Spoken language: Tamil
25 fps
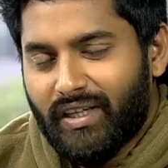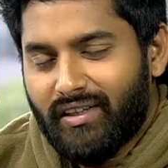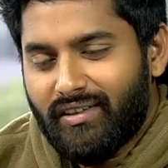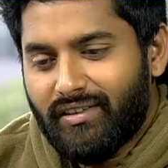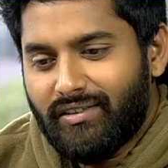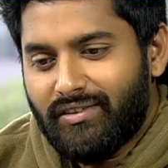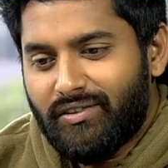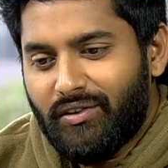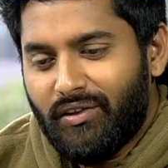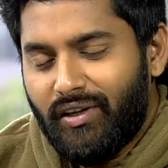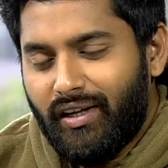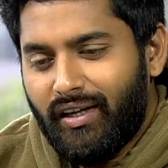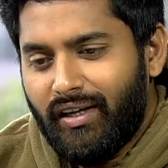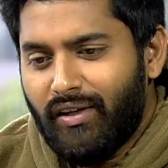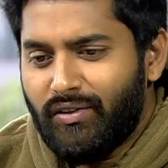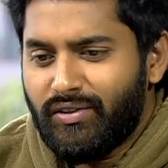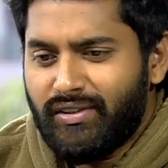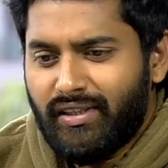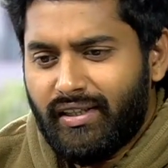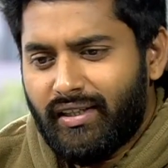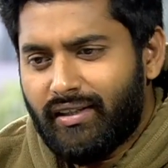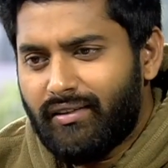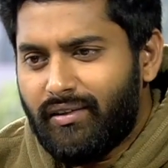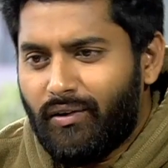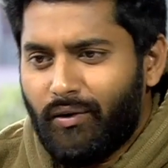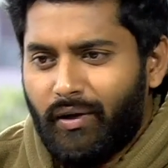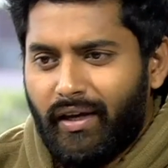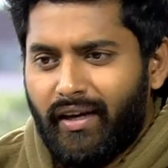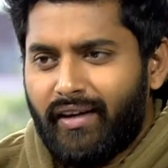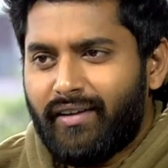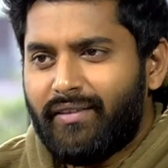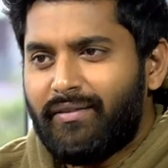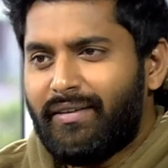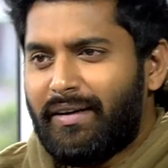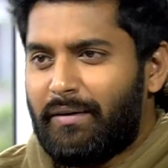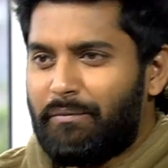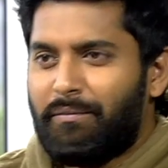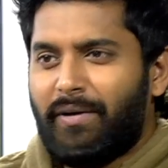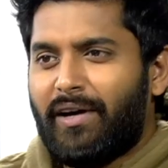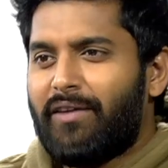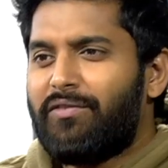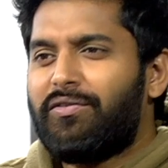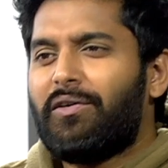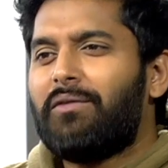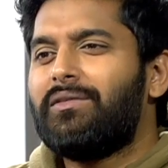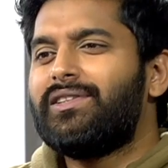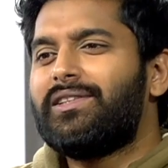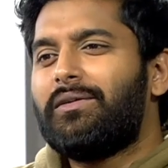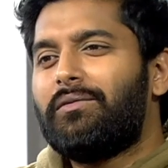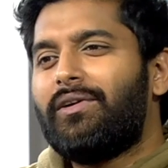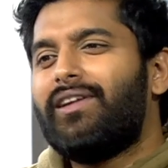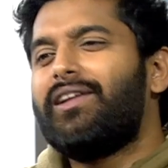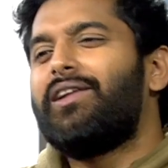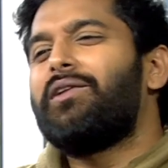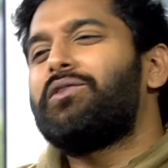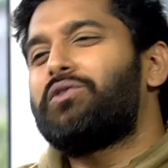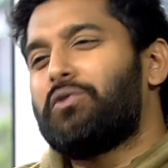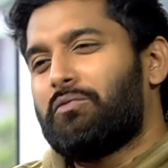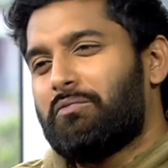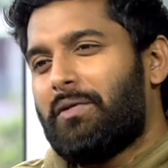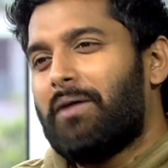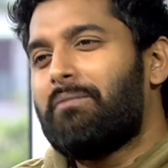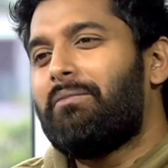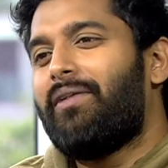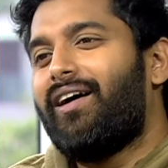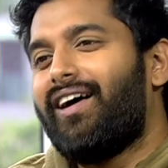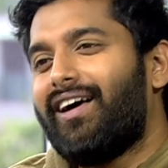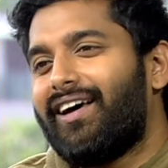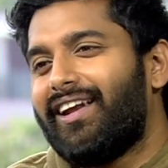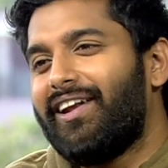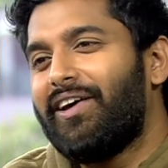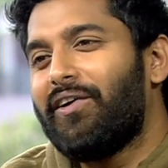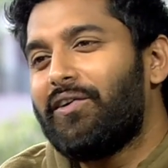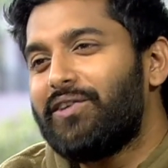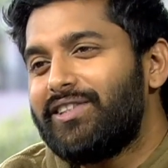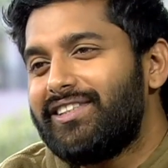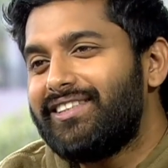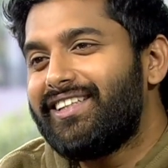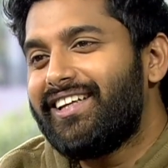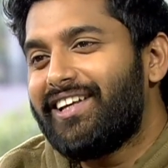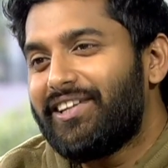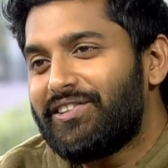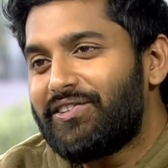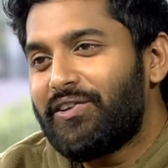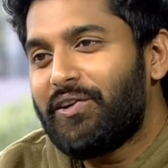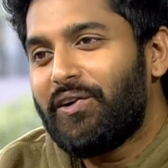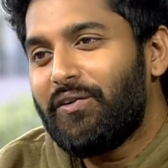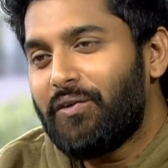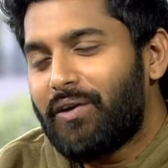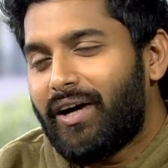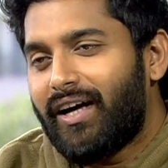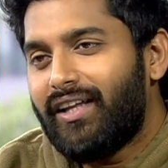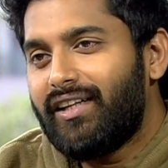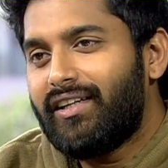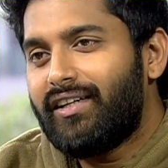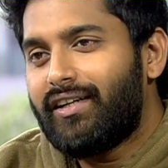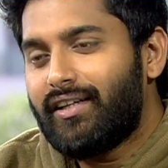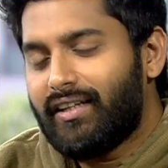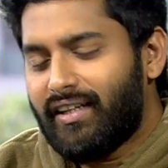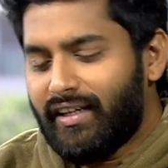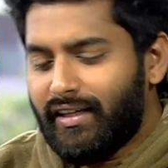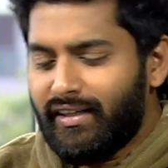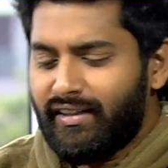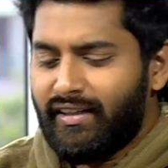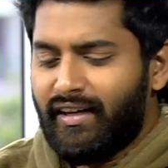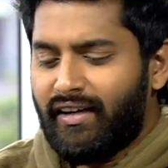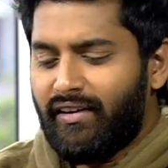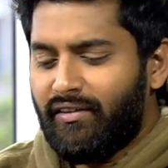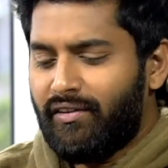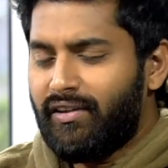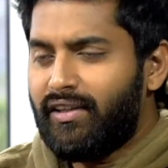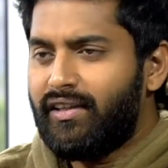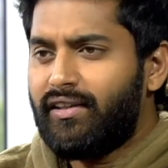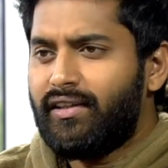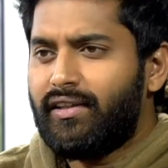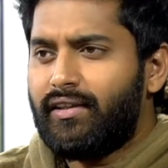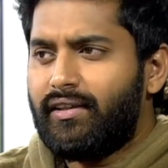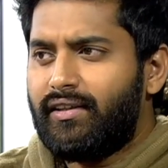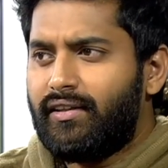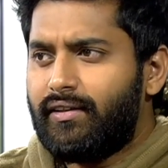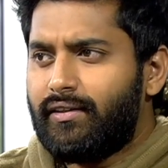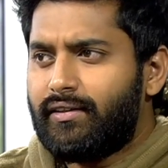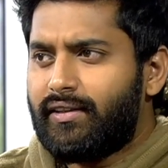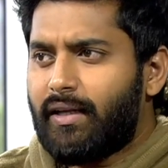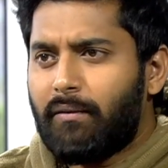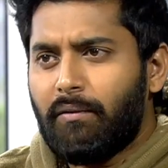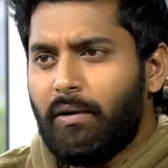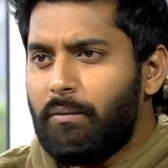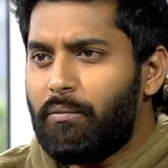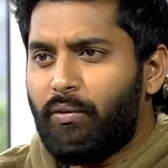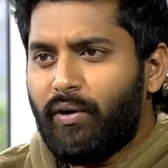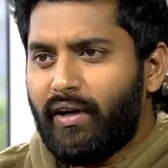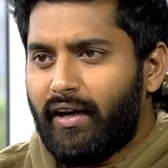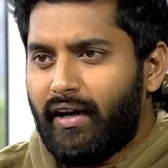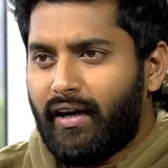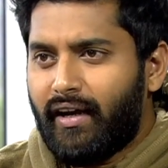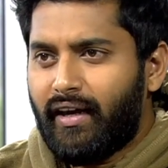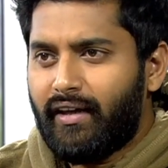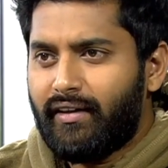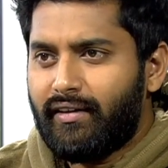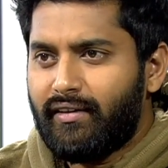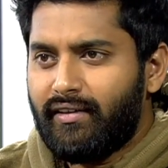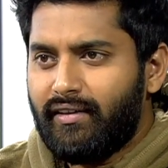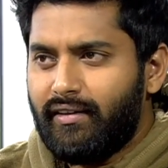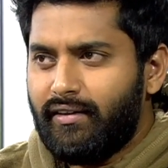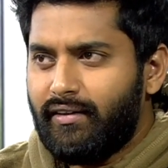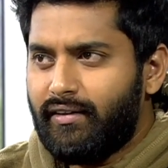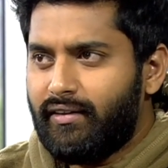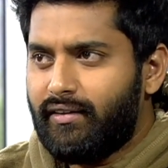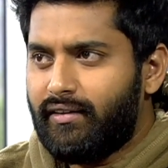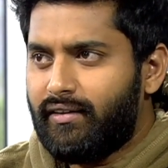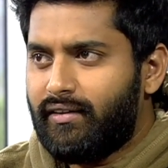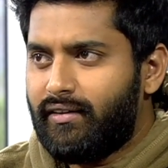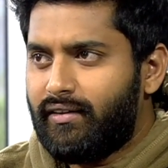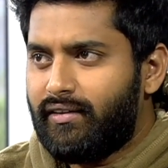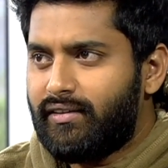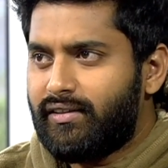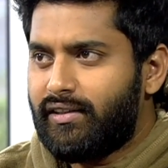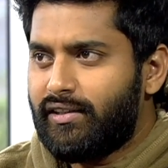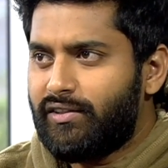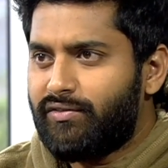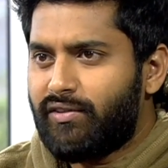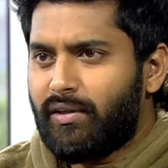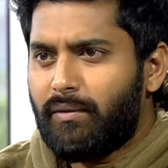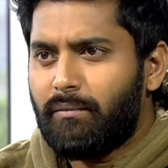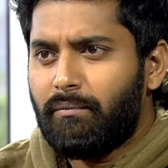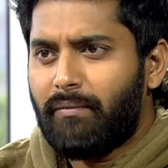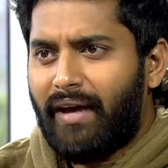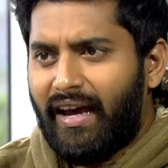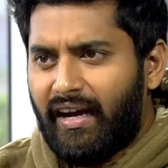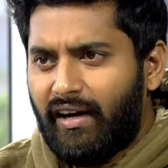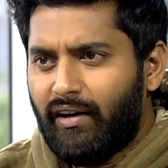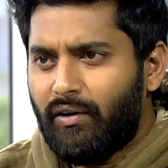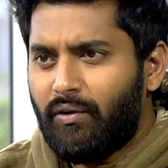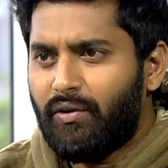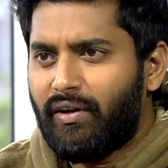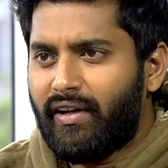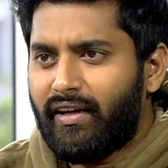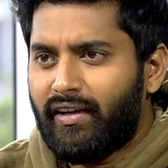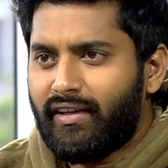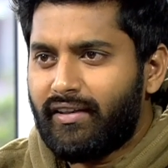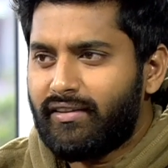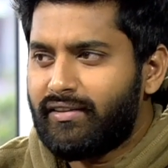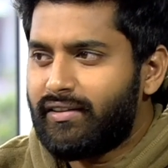ஸோ நான் யோசிச்சேன் ஓகே பெர்ஃபார்மன்ஸ் எப்படின்னு சும்மா பார்க்கலாம் கொஞ்சம் நேரம் சொல்லி உட்காந்துட்டு இருந்தேன் வந்து தமிழ் பொண்ணு கிடையாது ஷீஸ் ஃப்ரம் மேங்களூர் ஐ